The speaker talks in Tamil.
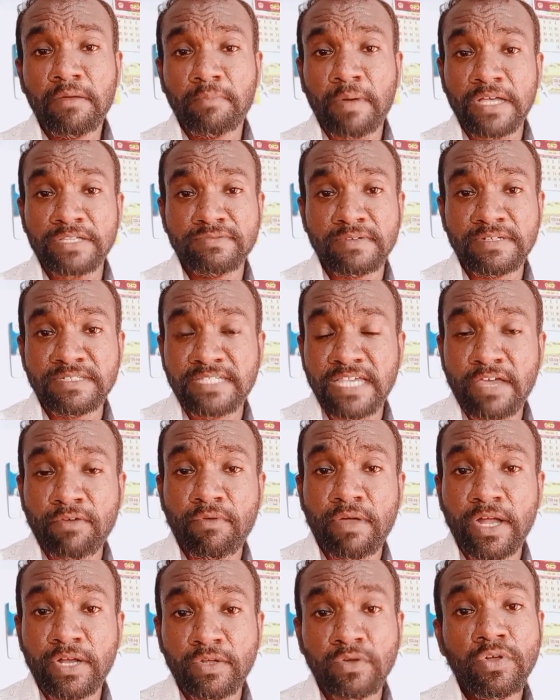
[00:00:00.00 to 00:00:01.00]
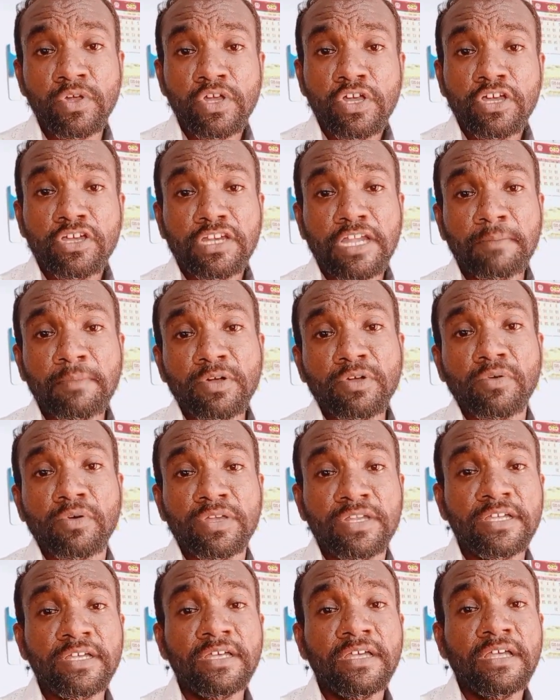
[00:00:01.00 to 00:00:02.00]
பாஸ்வேர்ட் சேவ் ஆகிடும் நமக்கு
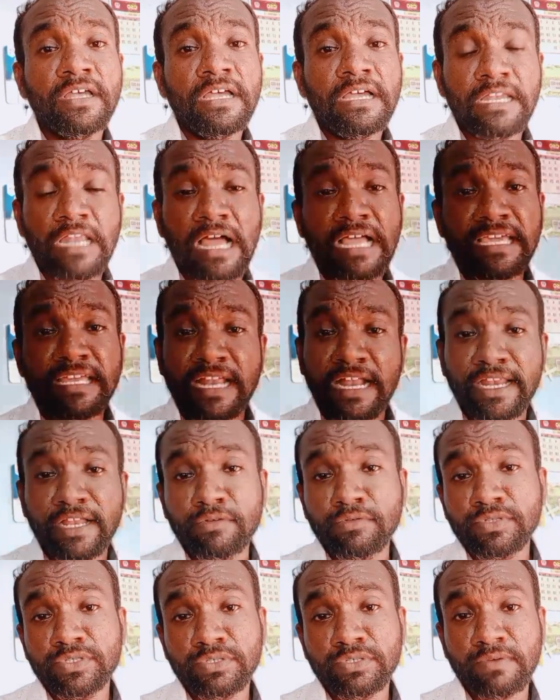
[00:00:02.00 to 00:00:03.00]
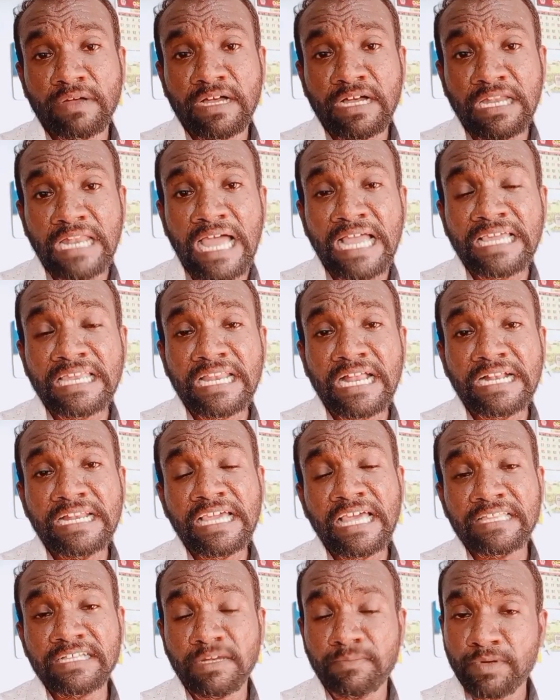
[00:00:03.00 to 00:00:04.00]
ஒரு லாகின் ஐடி கொடுத்துருவாங்க லாகின்
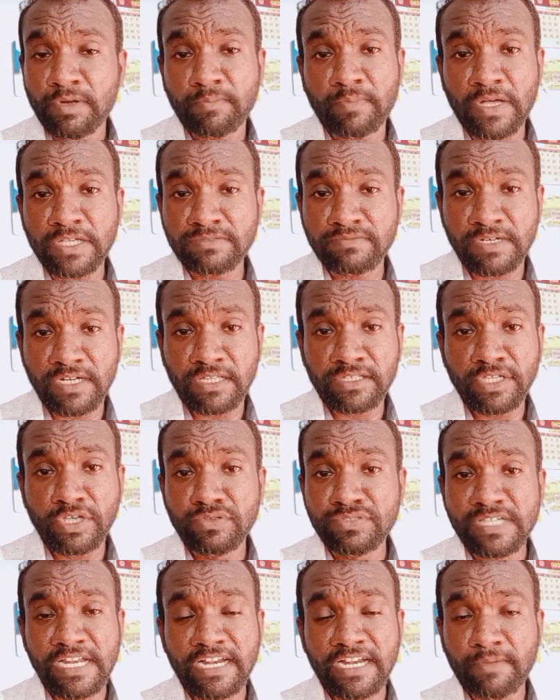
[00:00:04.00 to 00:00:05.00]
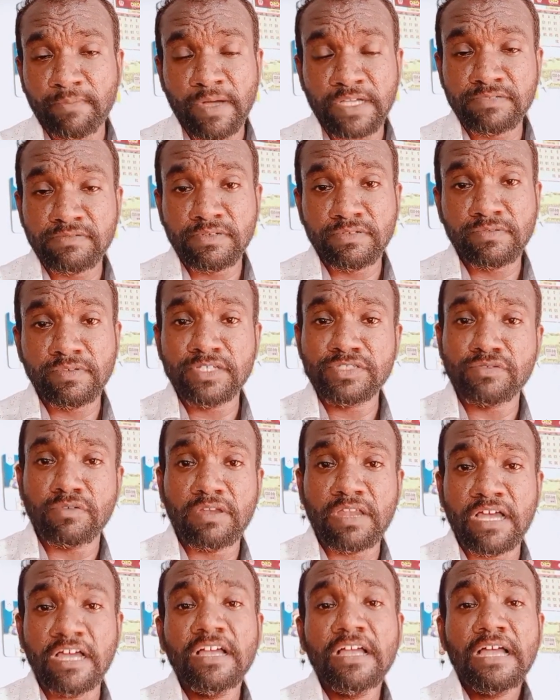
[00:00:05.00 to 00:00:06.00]
ஐடி அதுக்கப்புறம் பாஸ்வேர்டு அது யூசர் ஐடி பாஸ்வேர்டு கூட
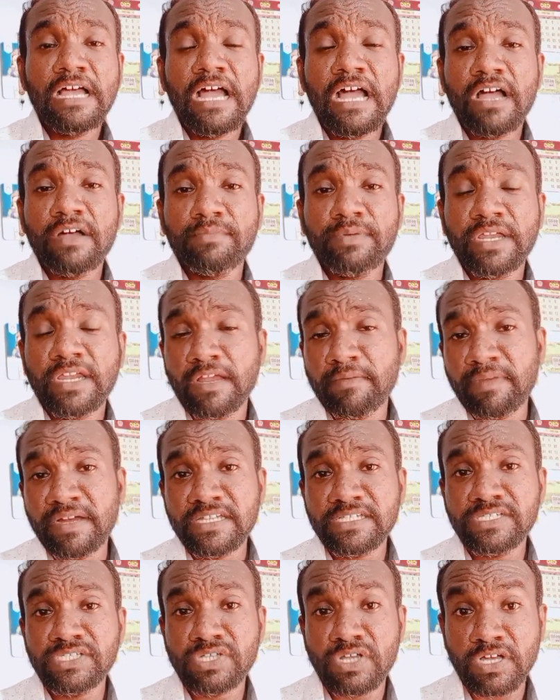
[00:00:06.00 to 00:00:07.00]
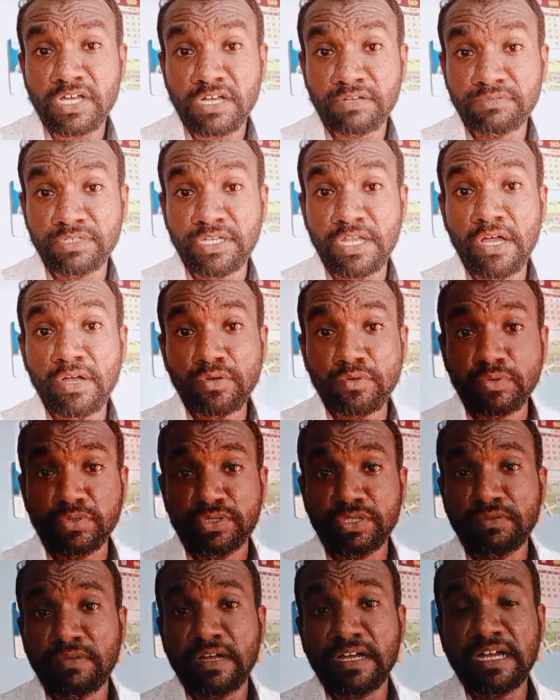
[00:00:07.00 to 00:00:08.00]
சொல்லலாம் அப்படி நம்ம என்ன செஞ்சுருவாங்க அப்படின்னா
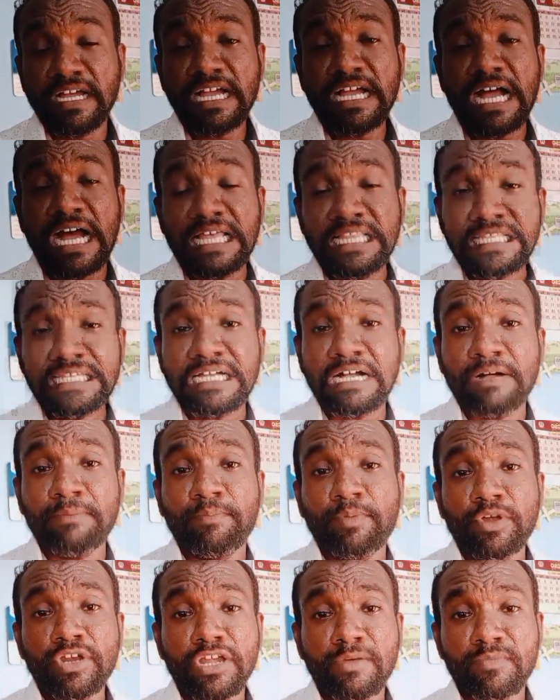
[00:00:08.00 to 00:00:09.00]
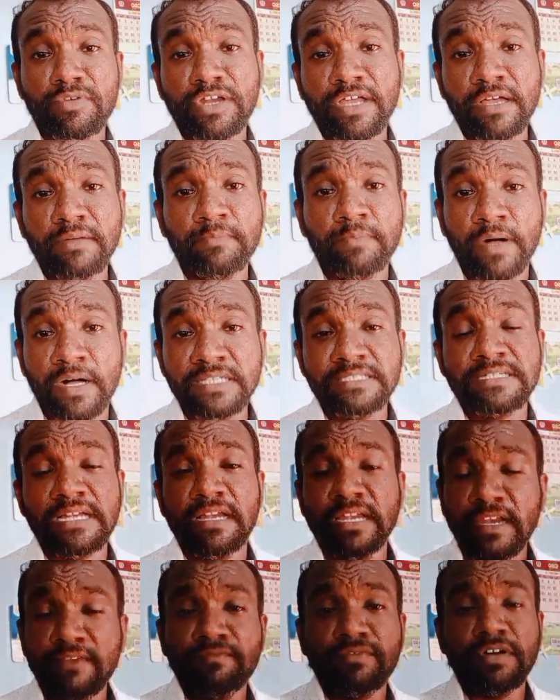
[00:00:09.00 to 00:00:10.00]
கொடுத்துருவாங்க அதுக்கப்புறம் நம்மளுடைய
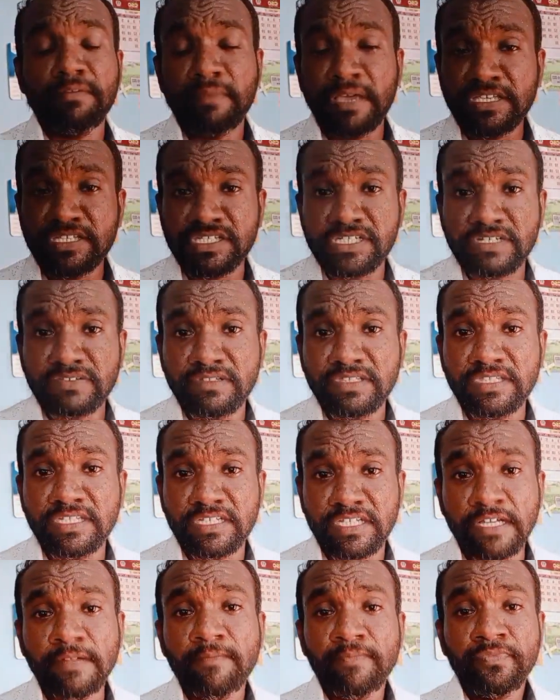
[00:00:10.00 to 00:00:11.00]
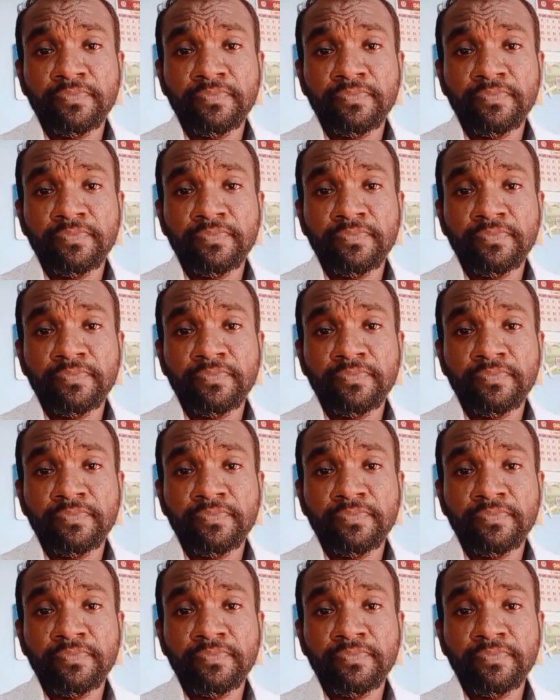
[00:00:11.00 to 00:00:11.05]
பர்சனல் இன்ஃபர்மேஷனை வந்துட்டு